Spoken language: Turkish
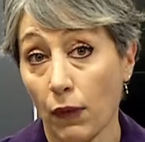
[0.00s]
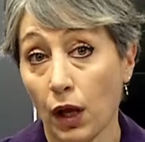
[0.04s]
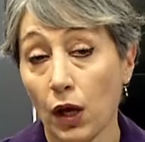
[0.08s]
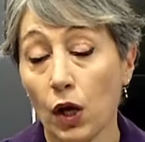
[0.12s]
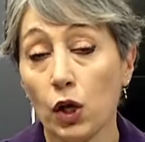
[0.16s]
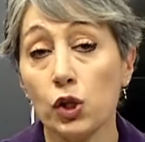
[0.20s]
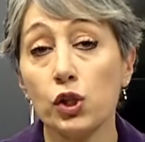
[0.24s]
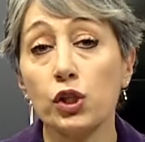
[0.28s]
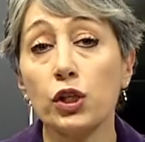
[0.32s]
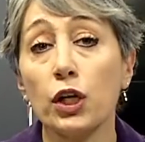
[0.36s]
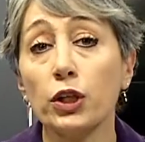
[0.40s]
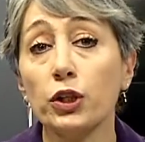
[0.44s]

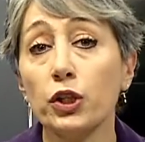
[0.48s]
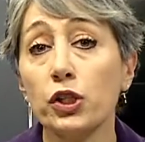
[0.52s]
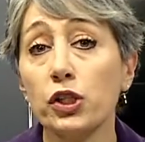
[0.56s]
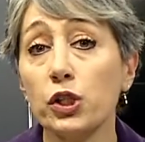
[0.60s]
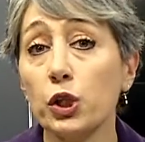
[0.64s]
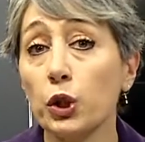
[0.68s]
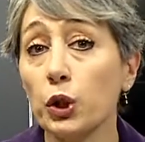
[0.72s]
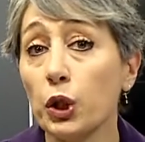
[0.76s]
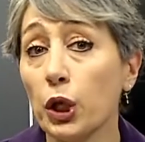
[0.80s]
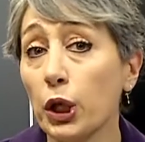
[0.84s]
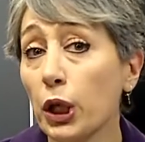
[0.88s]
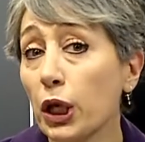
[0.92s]
Sanırsın
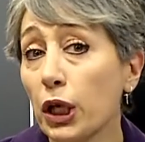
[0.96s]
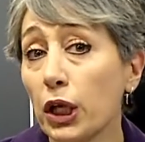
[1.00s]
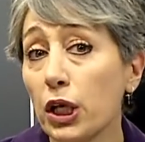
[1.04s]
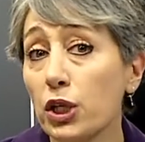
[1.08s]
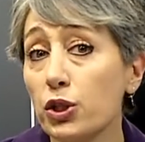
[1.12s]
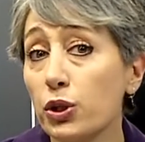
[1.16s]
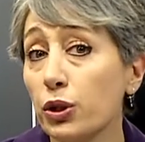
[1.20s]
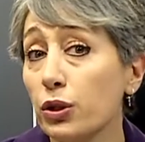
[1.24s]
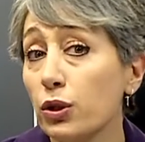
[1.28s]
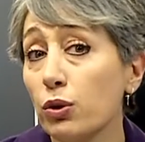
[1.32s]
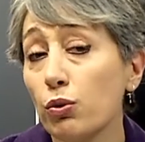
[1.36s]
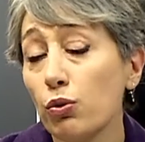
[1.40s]
yaya
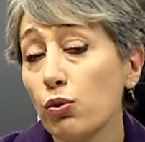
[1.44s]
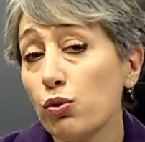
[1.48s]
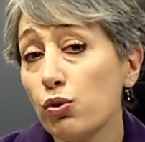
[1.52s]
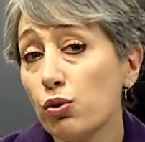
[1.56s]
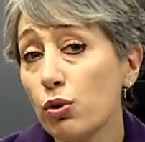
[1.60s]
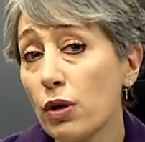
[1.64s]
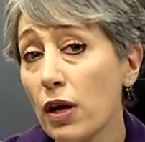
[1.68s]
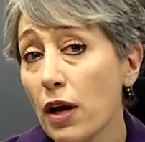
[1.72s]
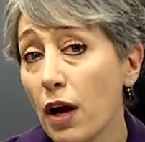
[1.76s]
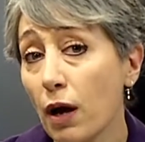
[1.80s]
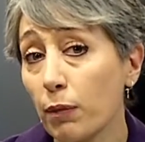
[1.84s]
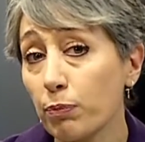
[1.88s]
geçidini
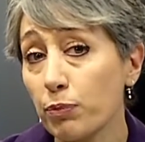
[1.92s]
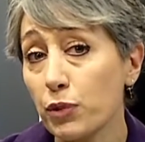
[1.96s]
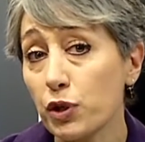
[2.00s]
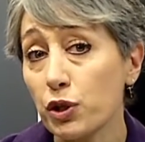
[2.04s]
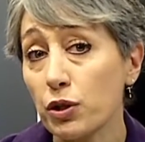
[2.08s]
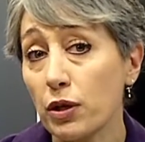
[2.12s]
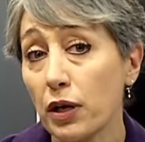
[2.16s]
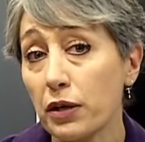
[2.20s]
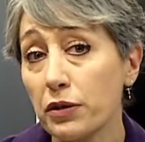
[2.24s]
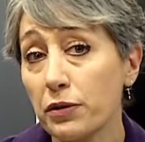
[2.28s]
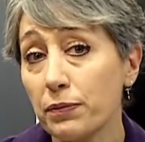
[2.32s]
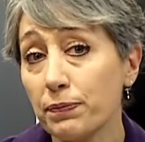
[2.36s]
üstüne
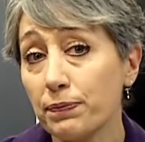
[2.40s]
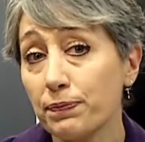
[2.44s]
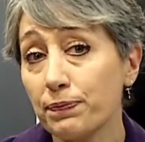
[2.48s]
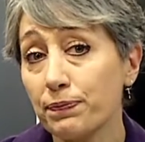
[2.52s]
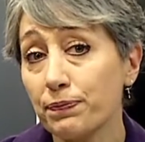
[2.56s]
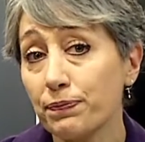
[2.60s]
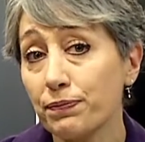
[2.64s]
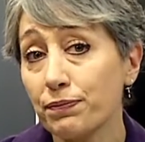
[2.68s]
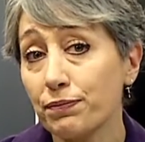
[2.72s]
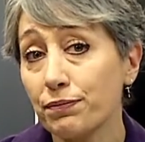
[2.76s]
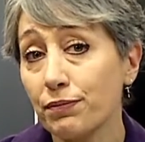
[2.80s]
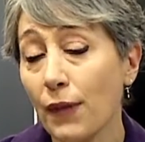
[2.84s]
yapmışlar.
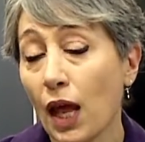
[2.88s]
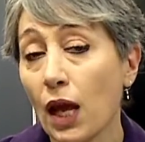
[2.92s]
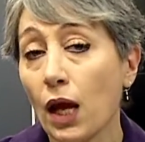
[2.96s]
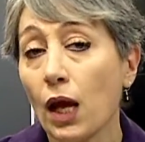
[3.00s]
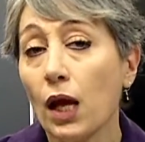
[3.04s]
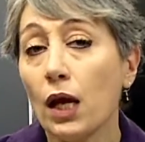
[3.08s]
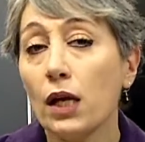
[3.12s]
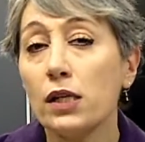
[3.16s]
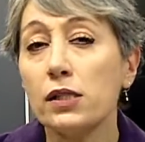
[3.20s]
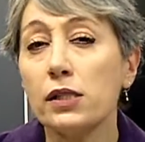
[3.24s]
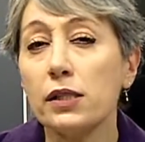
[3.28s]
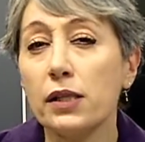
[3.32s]

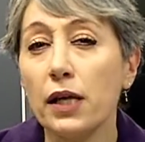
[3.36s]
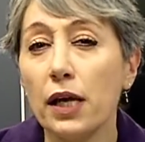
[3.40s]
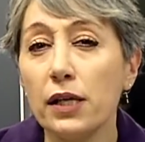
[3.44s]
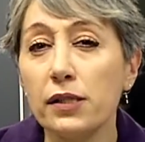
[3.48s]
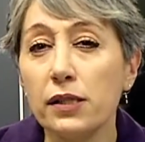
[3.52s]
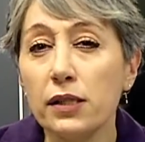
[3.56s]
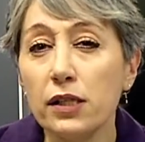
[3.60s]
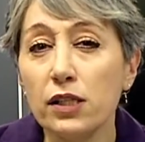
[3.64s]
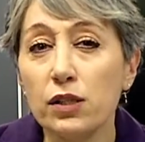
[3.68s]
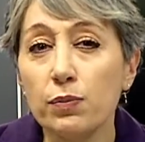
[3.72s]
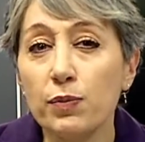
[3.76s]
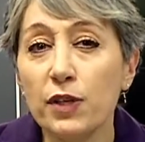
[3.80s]

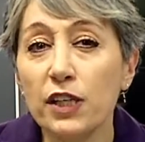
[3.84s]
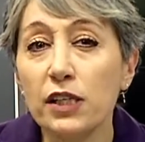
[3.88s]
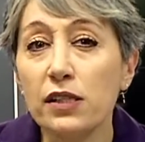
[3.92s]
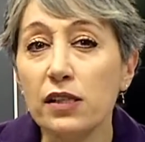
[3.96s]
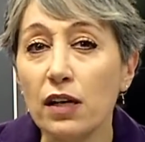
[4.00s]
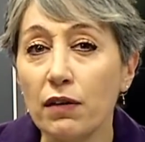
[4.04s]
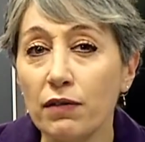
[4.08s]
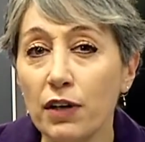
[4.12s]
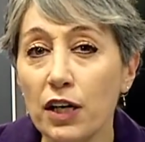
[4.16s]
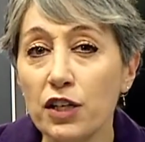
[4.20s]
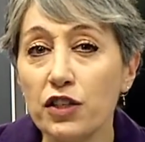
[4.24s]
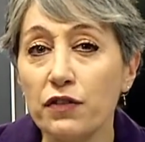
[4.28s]
Sessiz bir
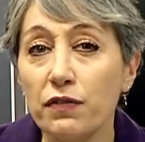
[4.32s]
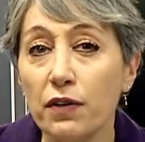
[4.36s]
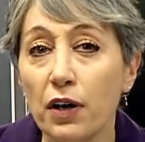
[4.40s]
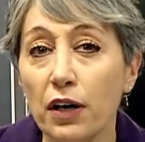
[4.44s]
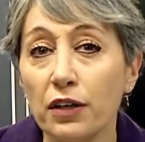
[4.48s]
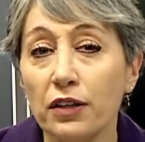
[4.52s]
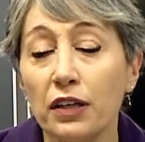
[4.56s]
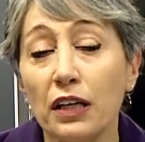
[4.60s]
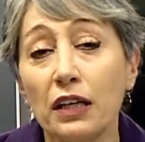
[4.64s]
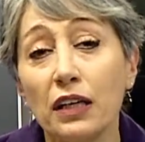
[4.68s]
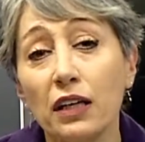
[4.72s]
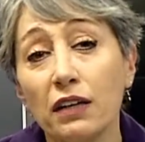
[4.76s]
savaş var
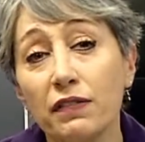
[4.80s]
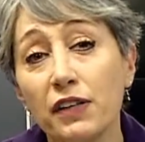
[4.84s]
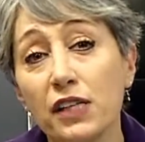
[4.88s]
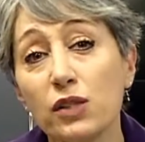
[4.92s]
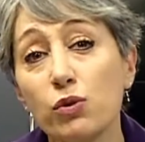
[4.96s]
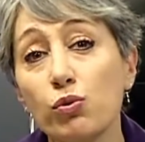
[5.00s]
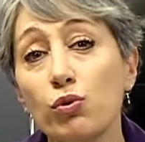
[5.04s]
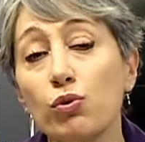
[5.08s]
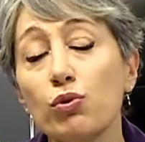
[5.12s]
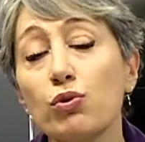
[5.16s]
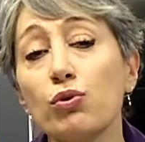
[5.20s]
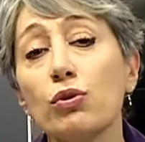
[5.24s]
yaya ve
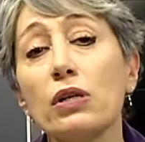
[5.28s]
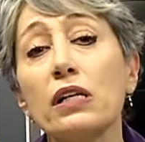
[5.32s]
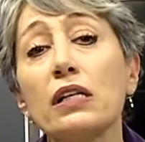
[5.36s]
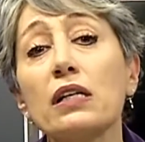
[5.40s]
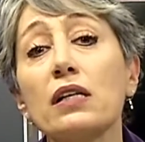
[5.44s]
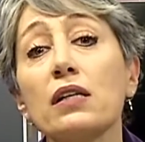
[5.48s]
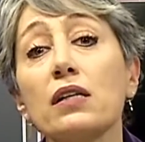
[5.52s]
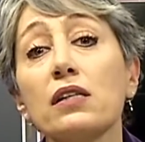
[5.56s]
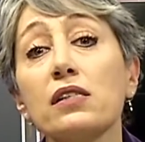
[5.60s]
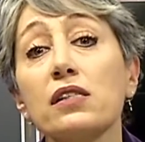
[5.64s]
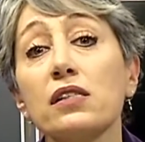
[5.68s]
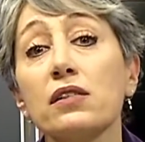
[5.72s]
sürücüler
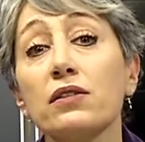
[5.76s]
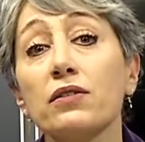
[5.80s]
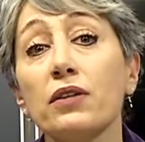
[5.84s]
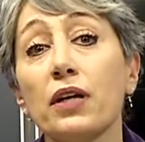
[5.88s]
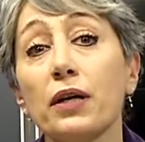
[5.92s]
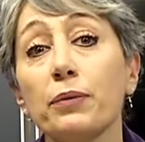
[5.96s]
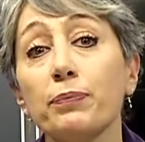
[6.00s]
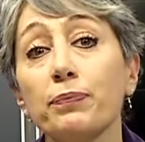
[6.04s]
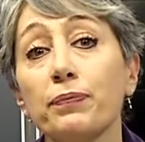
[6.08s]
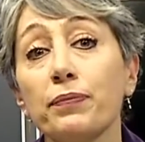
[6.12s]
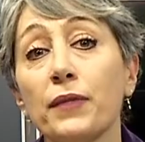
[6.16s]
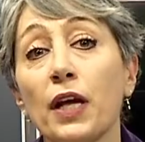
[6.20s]
arasında.
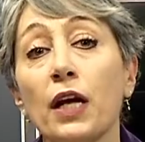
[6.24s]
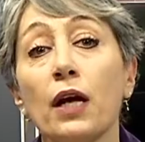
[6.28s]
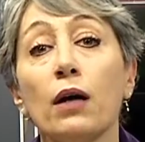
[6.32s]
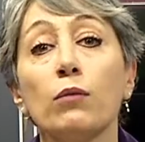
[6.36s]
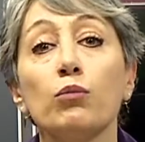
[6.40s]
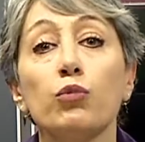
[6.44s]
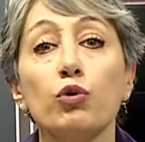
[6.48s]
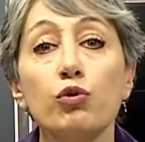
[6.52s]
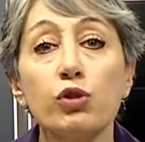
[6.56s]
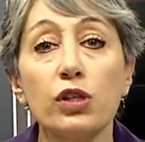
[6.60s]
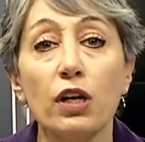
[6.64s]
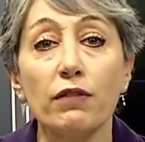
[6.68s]

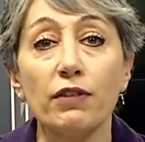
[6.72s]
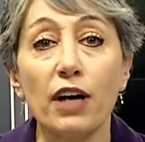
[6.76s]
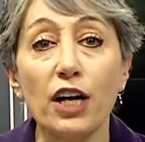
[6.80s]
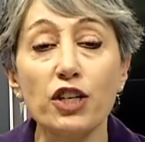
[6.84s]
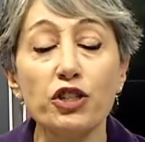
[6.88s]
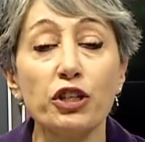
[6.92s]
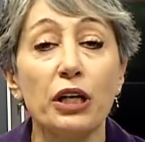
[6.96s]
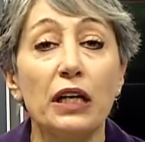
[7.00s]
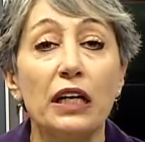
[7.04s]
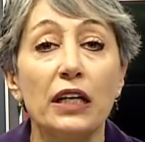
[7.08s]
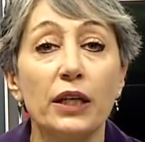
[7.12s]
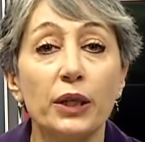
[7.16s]
Bu
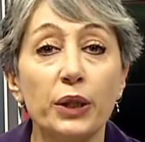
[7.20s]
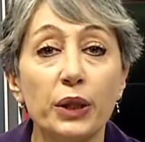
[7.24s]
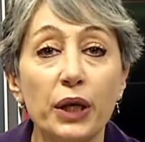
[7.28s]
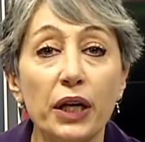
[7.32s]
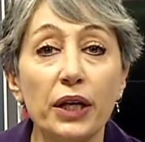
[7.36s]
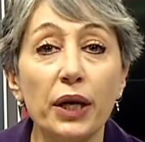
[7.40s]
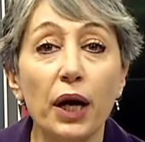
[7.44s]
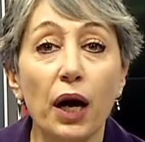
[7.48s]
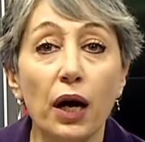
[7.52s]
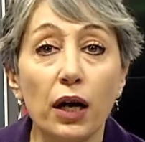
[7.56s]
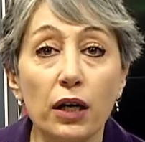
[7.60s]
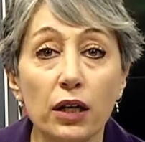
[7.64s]
savaş
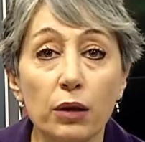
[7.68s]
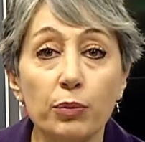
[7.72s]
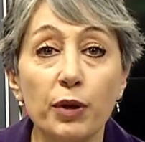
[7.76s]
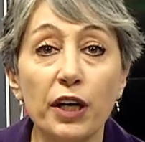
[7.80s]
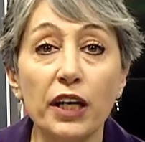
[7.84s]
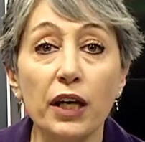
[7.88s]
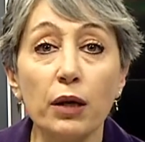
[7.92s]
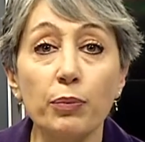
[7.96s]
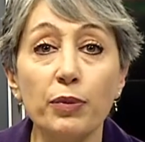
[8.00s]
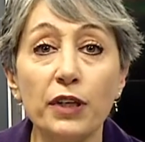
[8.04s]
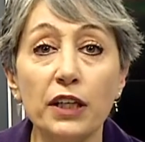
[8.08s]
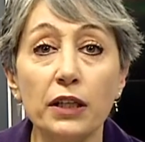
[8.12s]
yaya
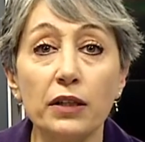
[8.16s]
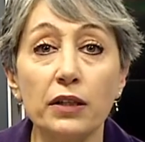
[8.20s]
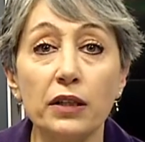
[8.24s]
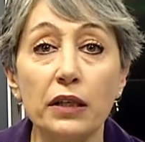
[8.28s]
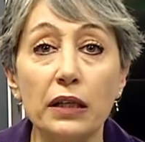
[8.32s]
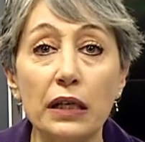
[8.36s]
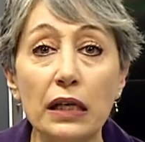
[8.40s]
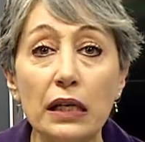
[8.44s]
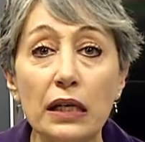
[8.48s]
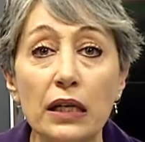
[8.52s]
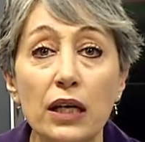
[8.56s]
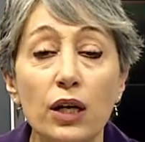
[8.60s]
arabaya
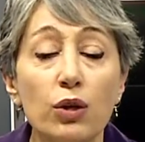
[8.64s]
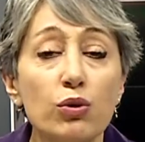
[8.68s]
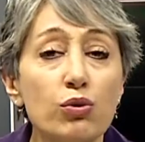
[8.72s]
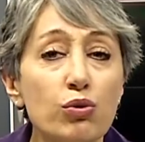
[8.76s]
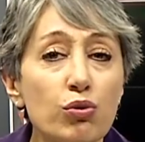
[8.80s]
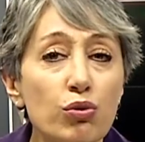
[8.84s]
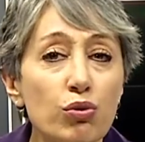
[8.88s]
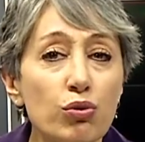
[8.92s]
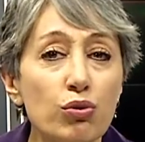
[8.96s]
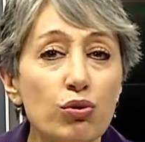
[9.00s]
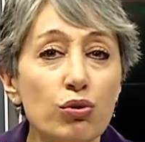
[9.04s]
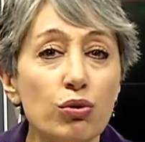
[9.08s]
bindiği,
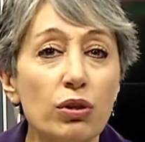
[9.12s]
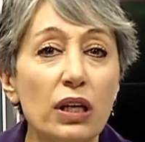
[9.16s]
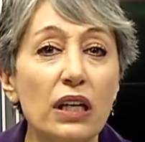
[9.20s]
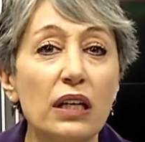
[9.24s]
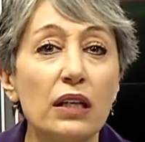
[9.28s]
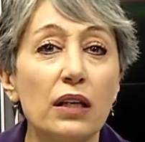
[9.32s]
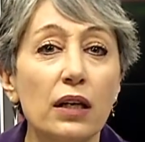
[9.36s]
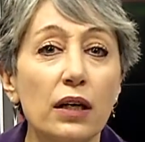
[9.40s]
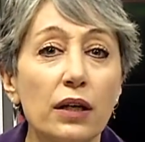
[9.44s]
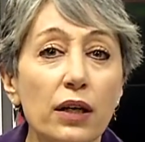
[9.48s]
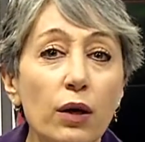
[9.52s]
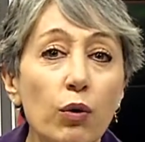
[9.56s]
sürücü de
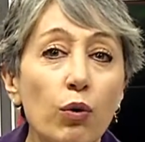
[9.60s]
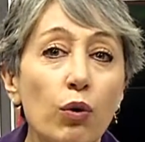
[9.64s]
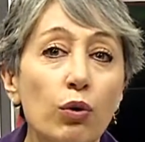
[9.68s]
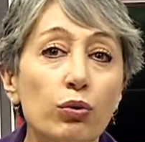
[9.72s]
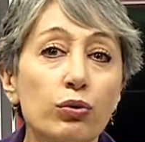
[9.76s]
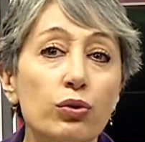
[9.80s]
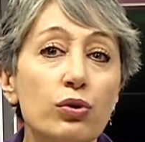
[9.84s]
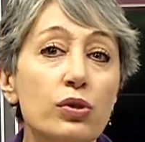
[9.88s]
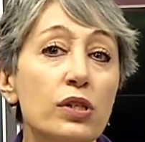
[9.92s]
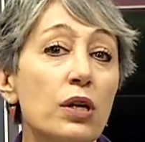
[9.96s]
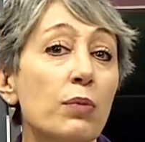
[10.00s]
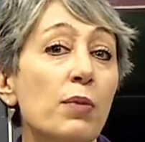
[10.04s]
yaya
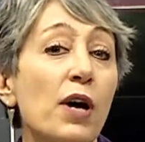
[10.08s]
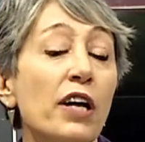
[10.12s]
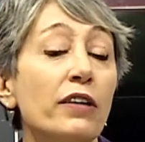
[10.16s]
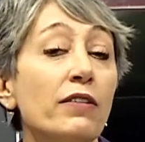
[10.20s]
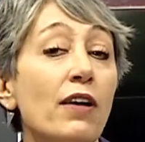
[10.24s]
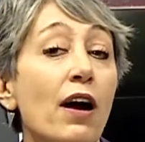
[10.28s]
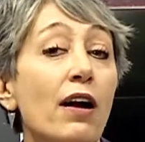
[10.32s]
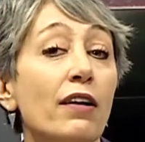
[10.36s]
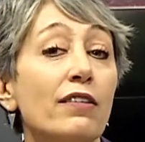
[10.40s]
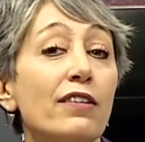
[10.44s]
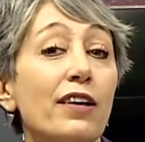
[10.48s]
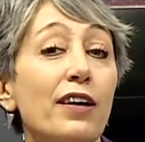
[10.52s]
olduğu
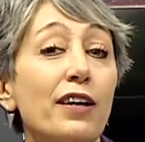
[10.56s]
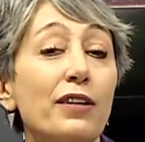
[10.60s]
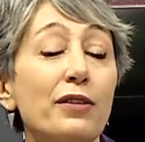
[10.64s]
zamanlarda